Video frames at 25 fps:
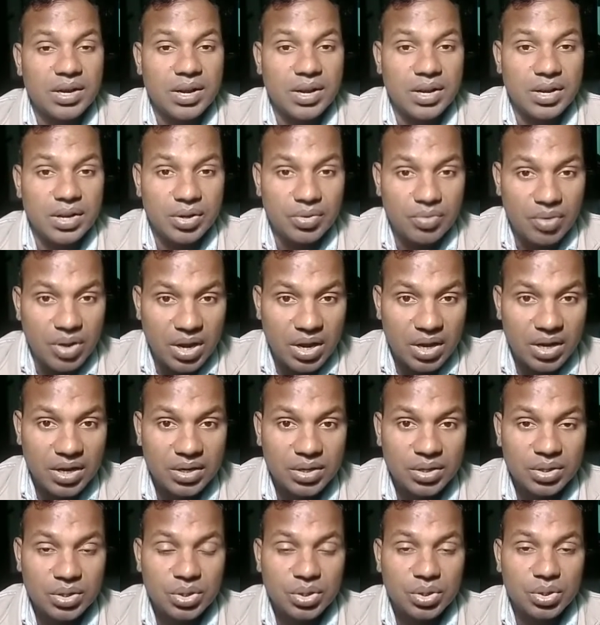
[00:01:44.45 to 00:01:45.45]

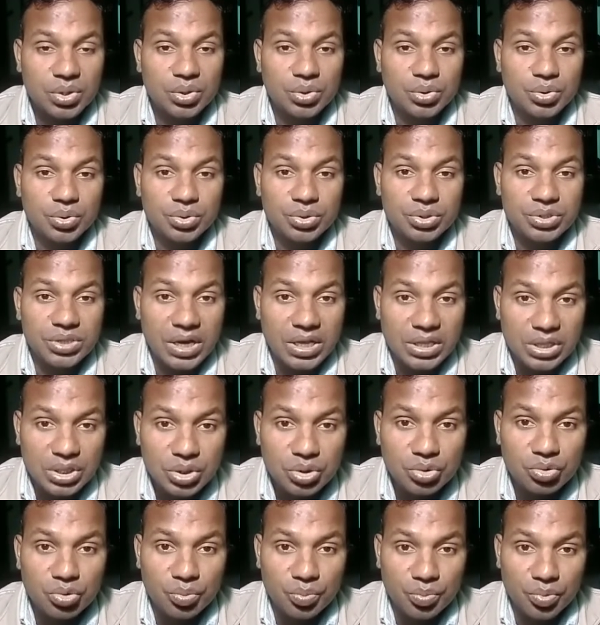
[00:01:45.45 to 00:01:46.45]
निर्वाहन
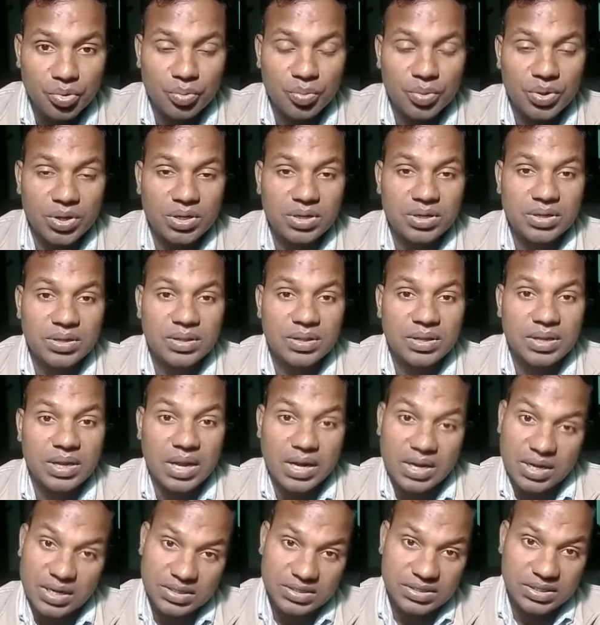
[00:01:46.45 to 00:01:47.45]
उत्तरादित्व पूर्वक
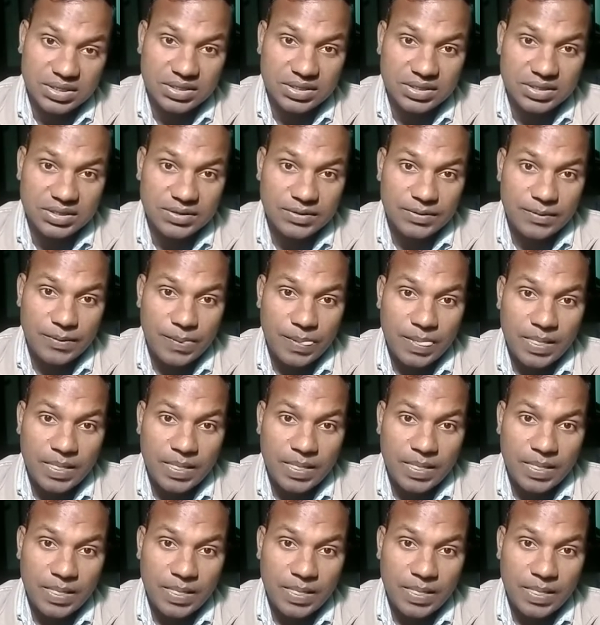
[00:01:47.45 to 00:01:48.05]
करना चाहिए